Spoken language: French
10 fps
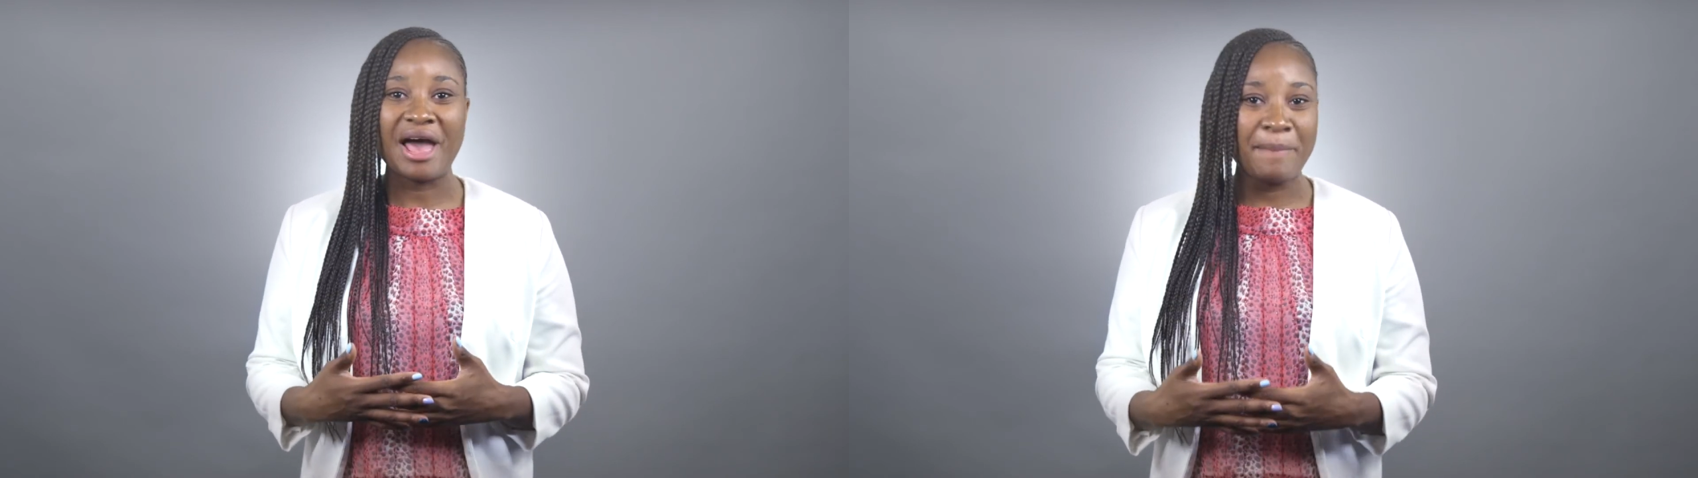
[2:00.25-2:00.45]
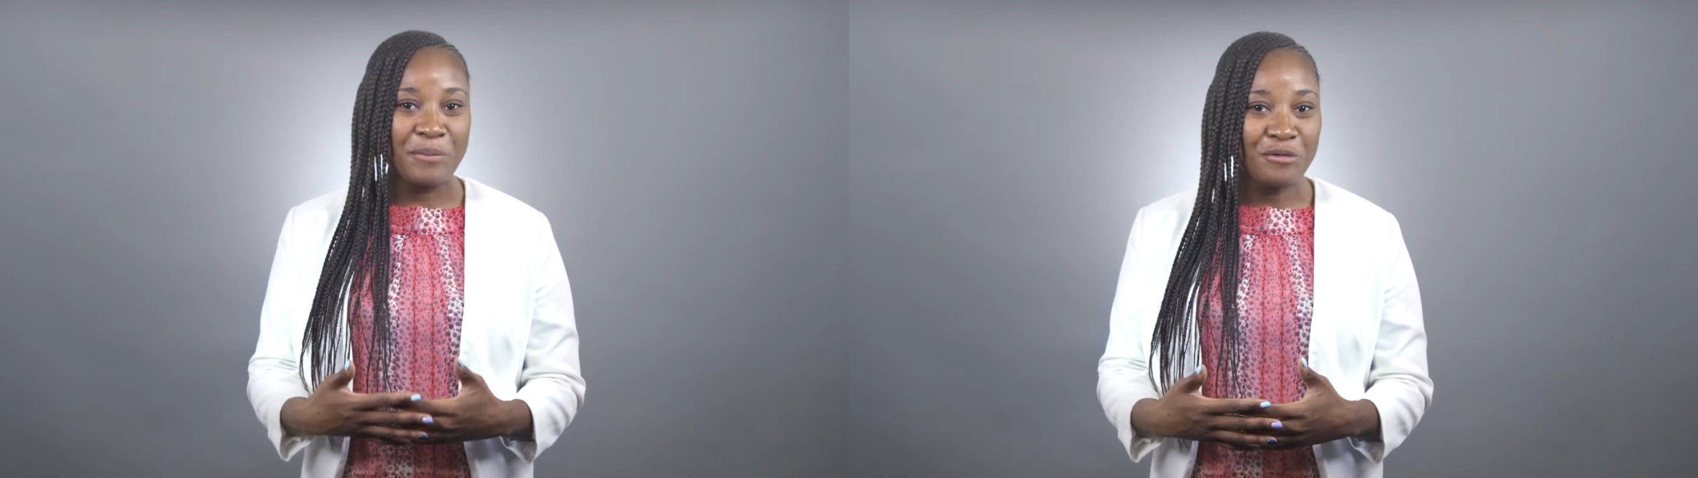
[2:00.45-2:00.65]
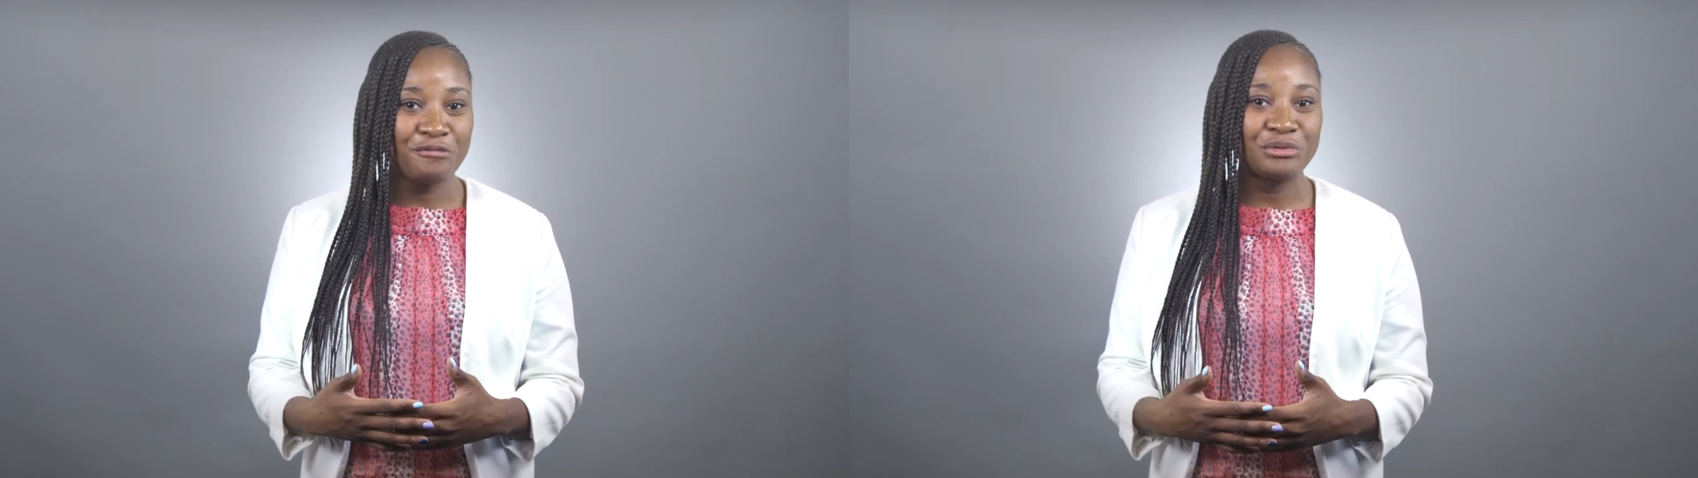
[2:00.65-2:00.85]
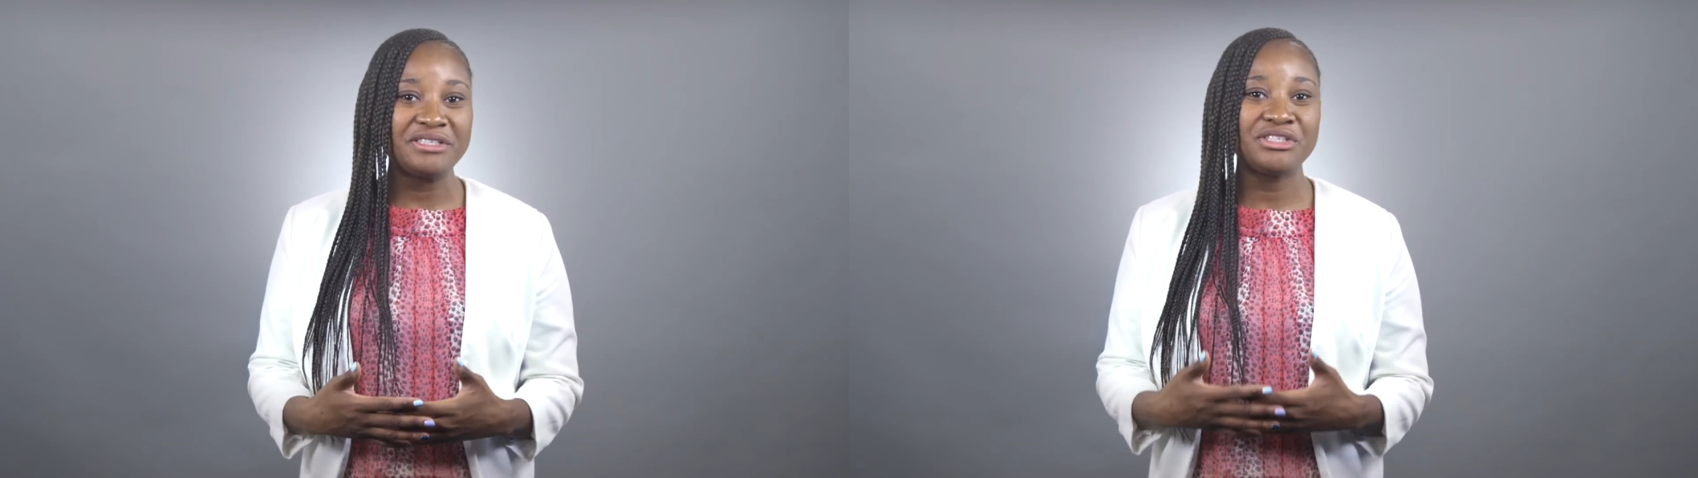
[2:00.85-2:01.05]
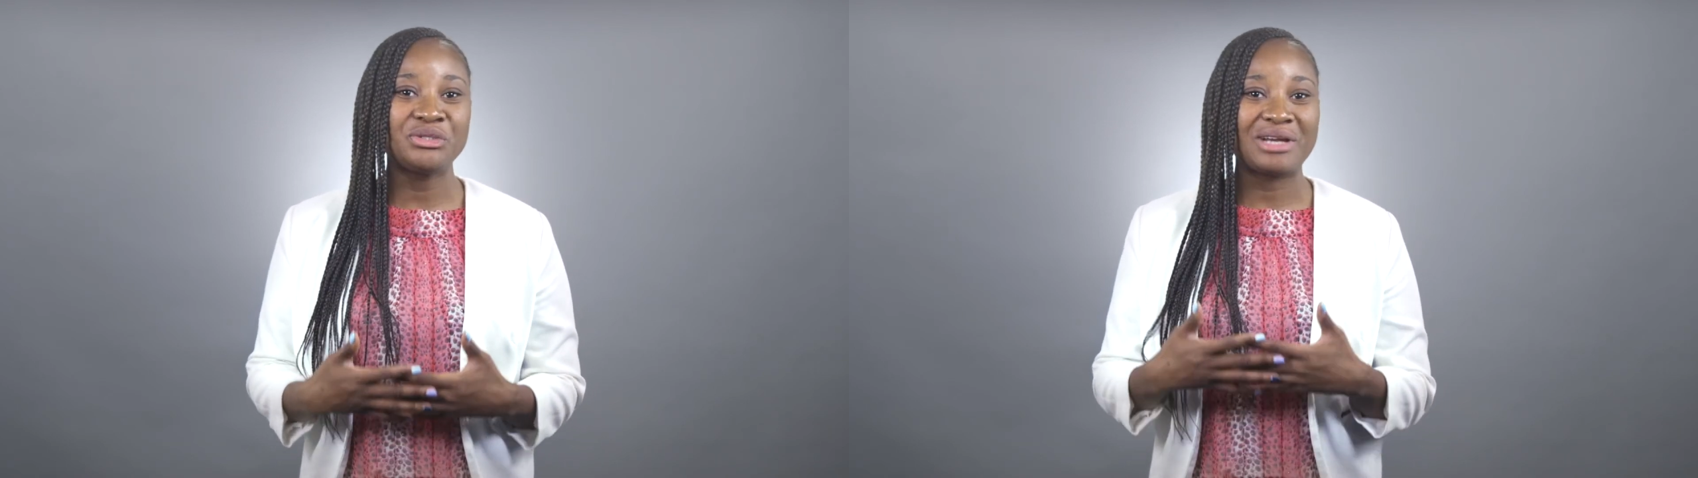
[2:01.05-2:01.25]

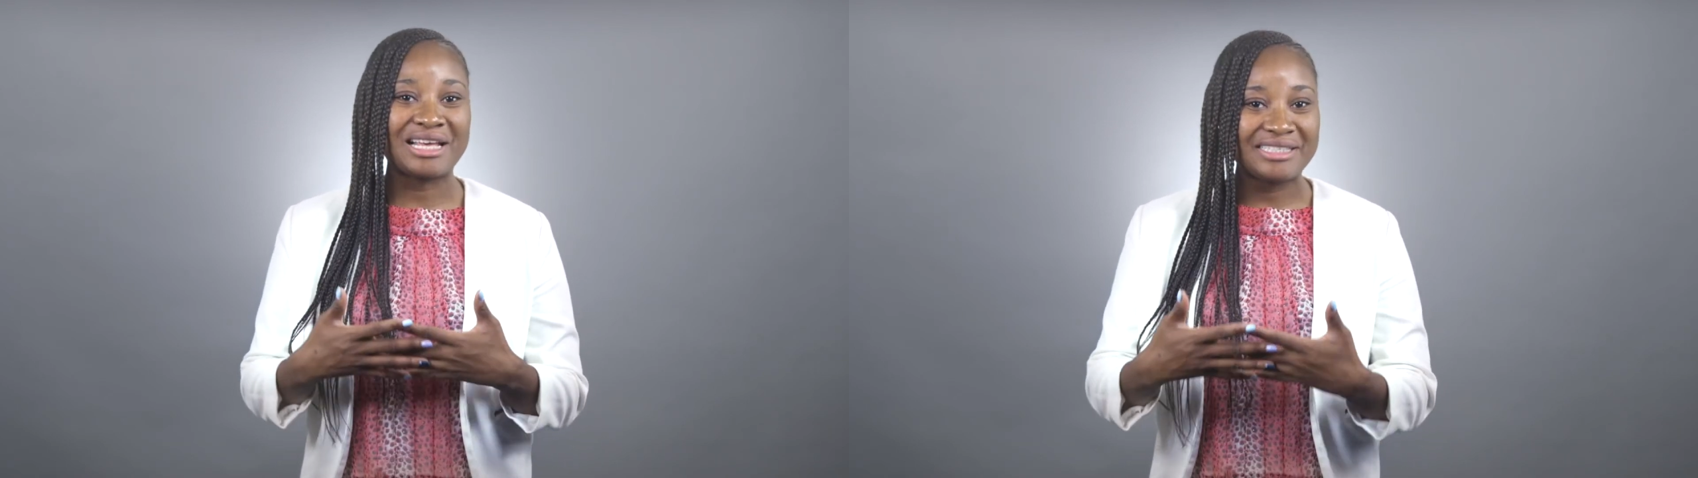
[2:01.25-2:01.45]
approfondi sur la